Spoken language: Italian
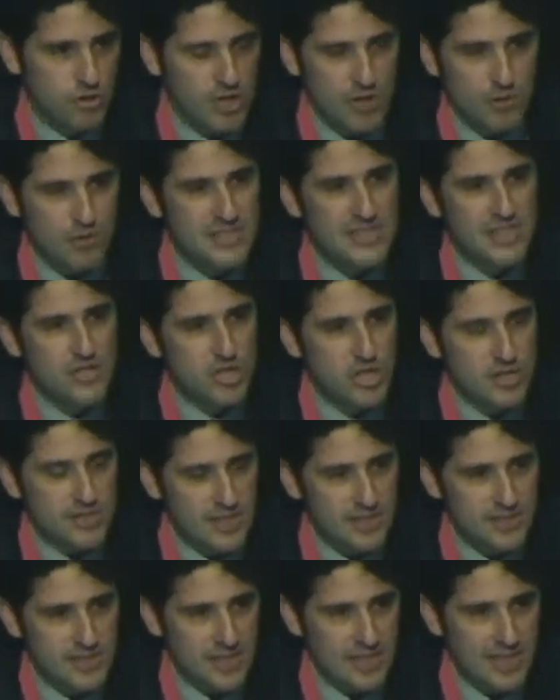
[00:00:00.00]
cioè da questa
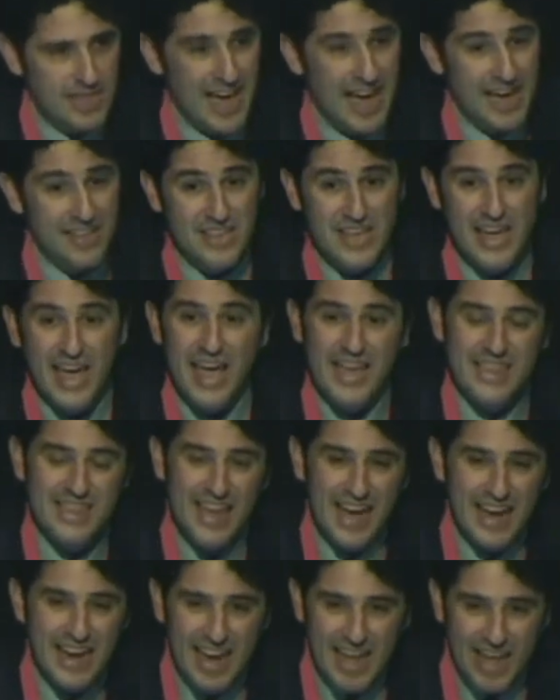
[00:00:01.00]
incertezza dei dati e
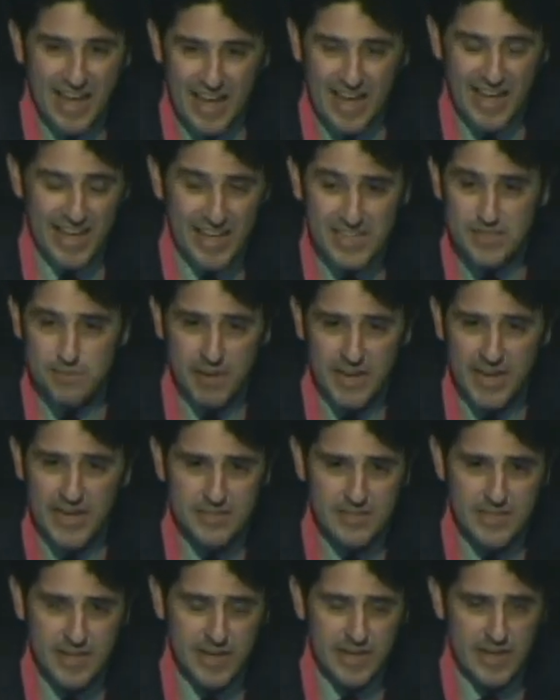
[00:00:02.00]
dalla eh,
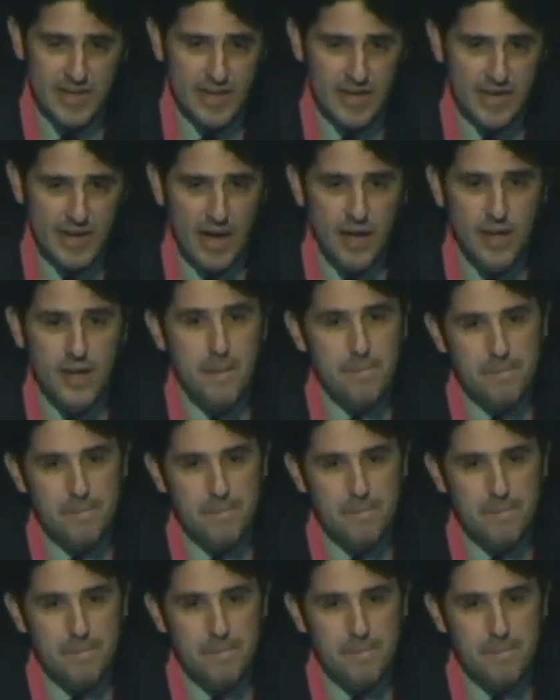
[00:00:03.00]
esperienza clinica,